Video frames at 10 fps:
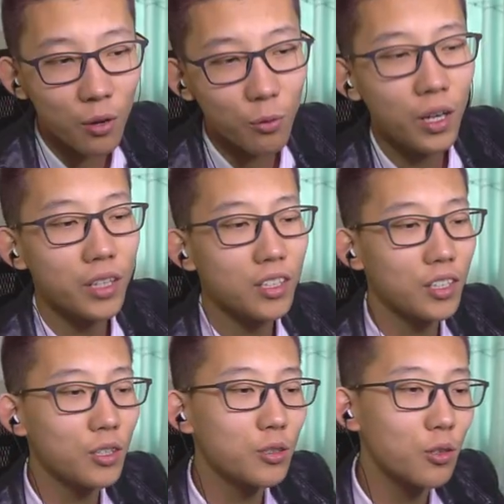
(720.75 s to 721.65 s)
过来的
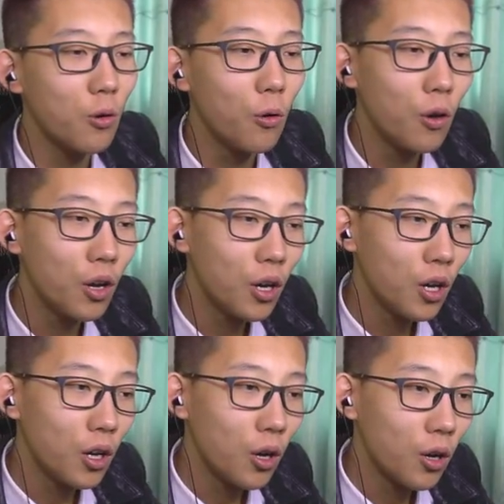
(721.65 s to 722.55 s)
一种
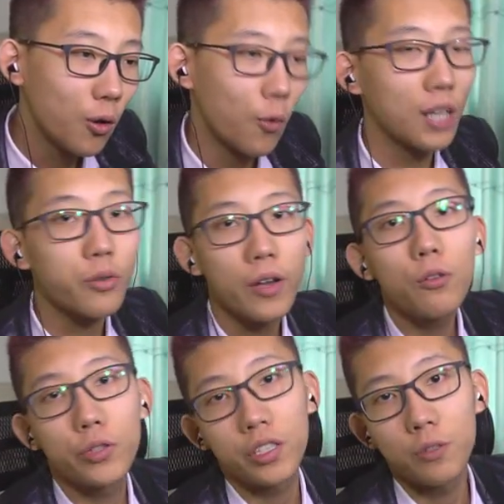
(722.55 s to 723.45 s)
划船
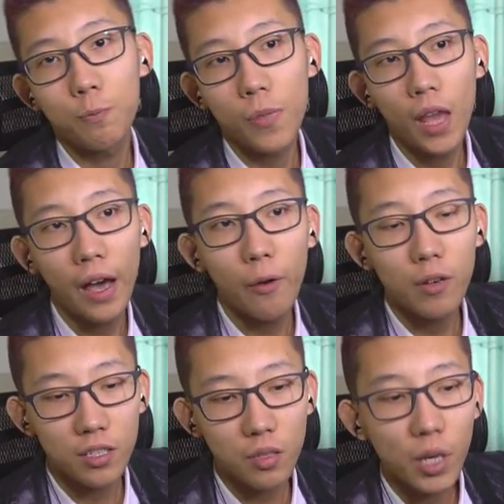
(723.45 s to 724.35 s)
游戏啊，
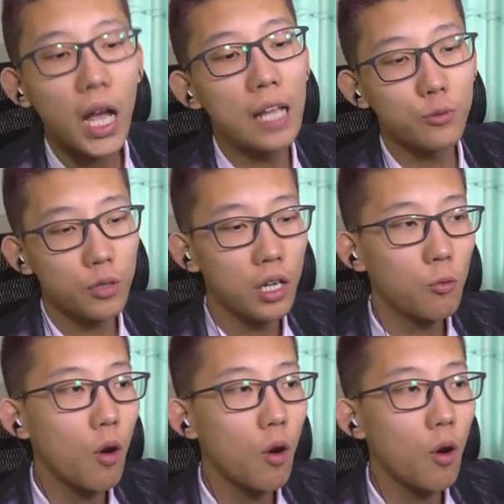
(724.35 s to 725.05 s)
我是这么感觉的。